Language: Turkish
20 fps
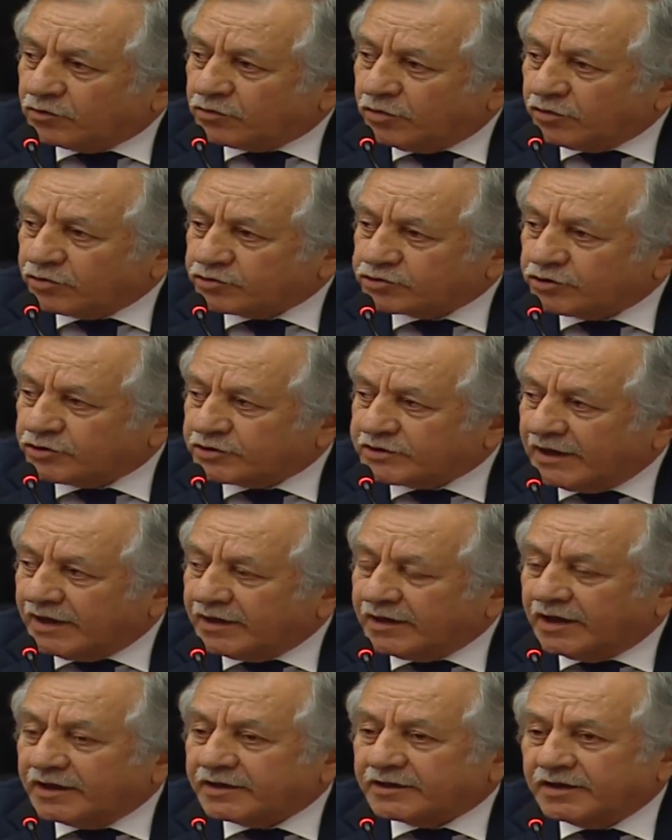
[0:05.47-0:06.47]
konuşurken
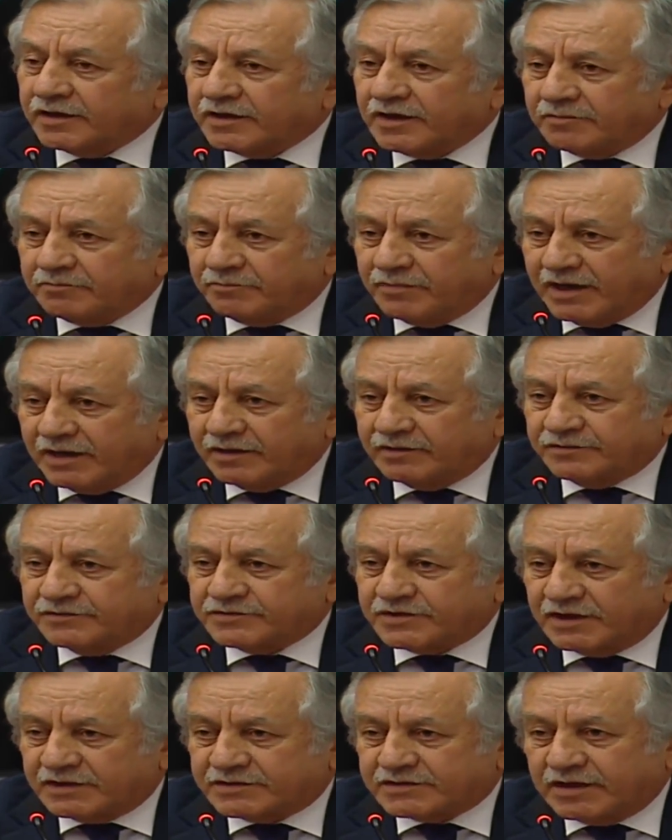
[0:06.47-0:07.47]
arkadan ben
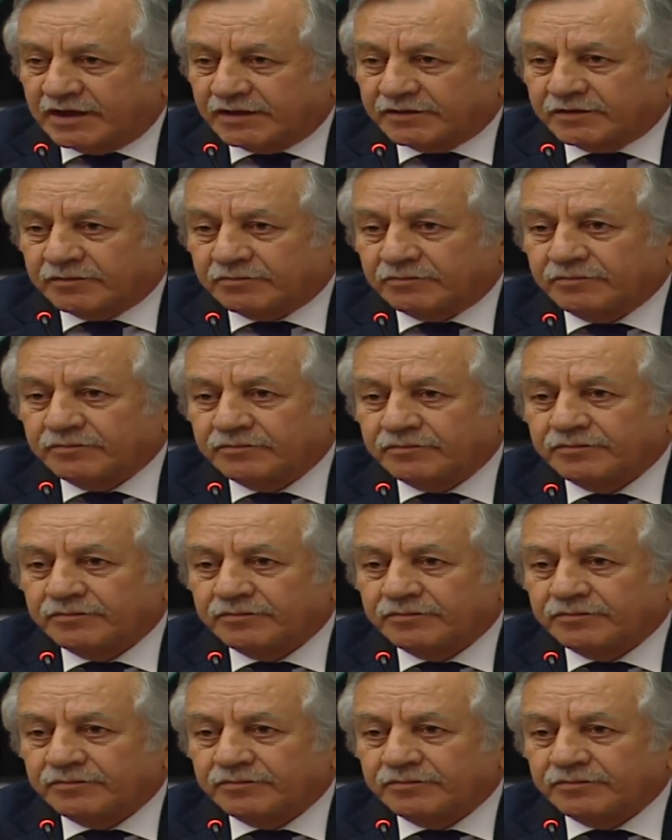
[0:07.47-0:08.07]
seslendim.